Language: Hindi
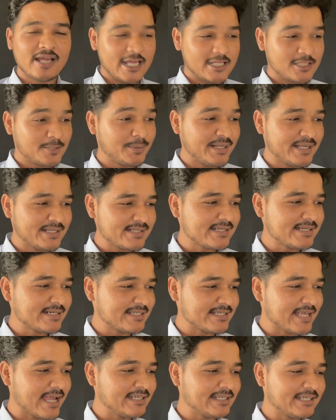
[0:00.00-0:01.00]
एक्सपीरियंस से
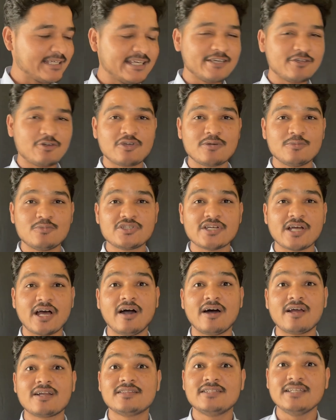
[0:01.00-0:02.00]
डिजाइन किए क्योंकि मुझे
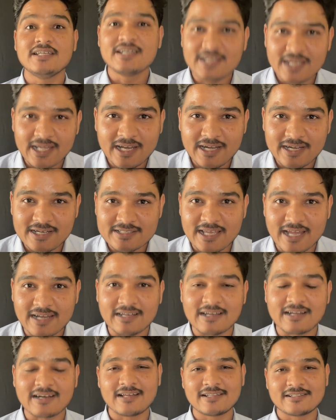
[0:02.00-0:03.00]
हर दिन के लिए
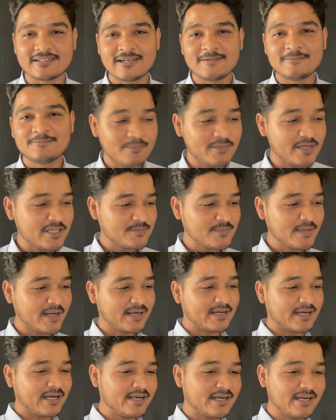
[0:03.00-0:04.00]
डिजाइन करना था मैं इसमें
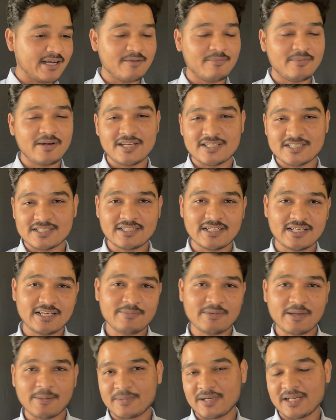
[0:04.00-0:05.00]
एक ट्रेड रिकमेंडेशन के
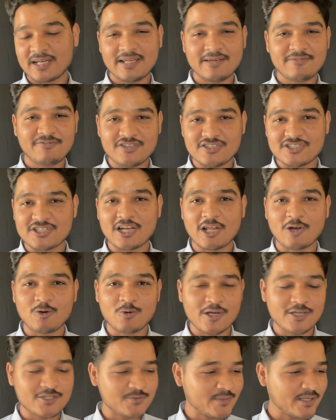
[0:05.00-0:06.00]
लिए मैं अपने लिए फीचर
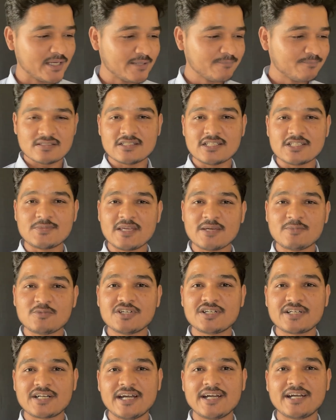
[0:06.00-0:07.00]
डालूंगा इसमें जिसमें ये
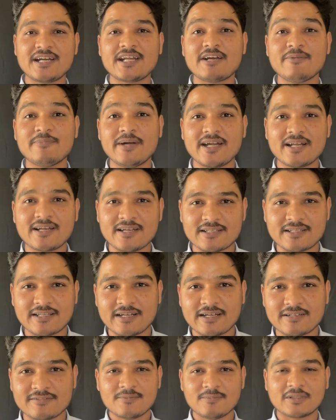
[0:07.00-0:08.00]
मुझे ट्रेड रिकमेंड कर
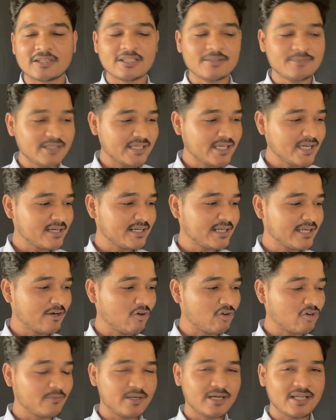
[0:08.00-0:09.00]
देगा मतलब ये क्या करेगा
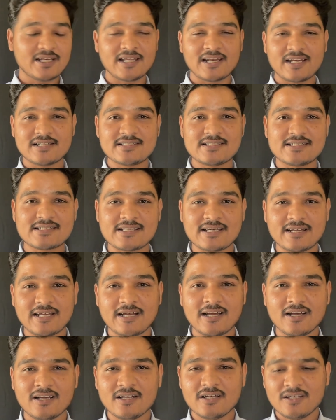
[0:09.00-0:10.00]
ऑटोमेटिकली एनालिसिस
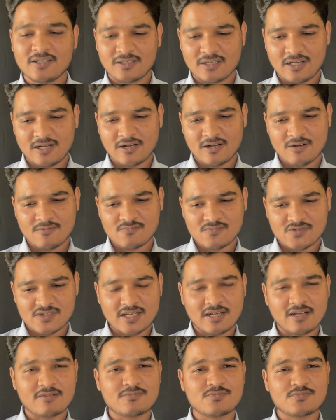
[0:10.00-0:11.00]
करेगा कि कम
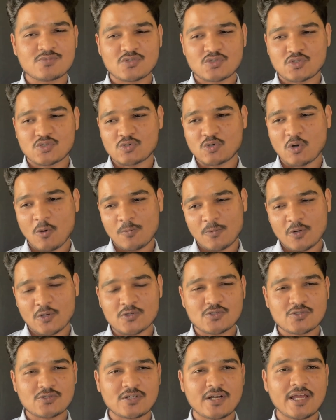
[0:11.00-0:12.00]
से कम स्टॉप
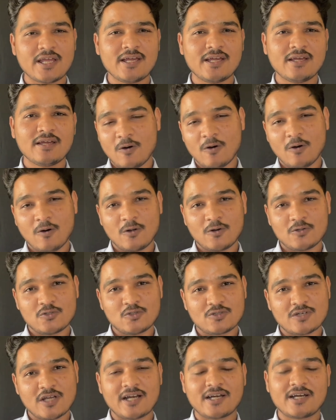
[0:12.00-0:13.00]
लॉस रहे और
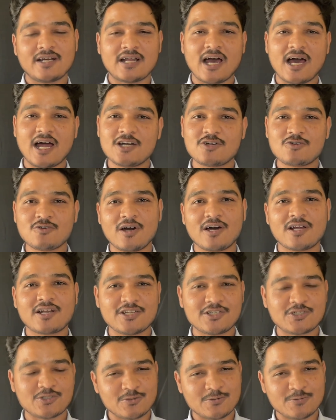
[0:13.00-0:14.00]
जो टारगेट आर टू आर
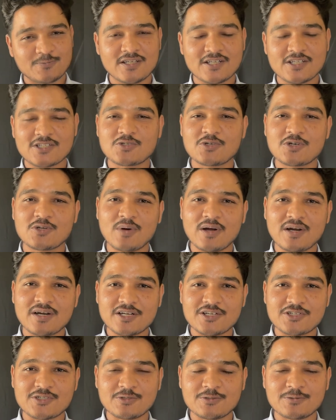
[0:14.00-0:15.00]
रेशो रिस्क टू रिवॉर्ड
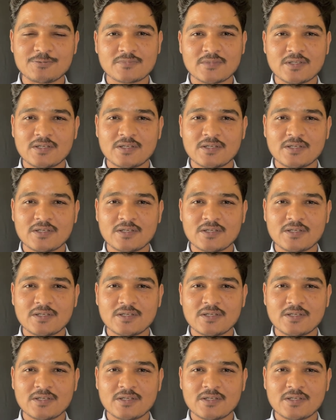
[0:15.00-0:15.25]
रेशो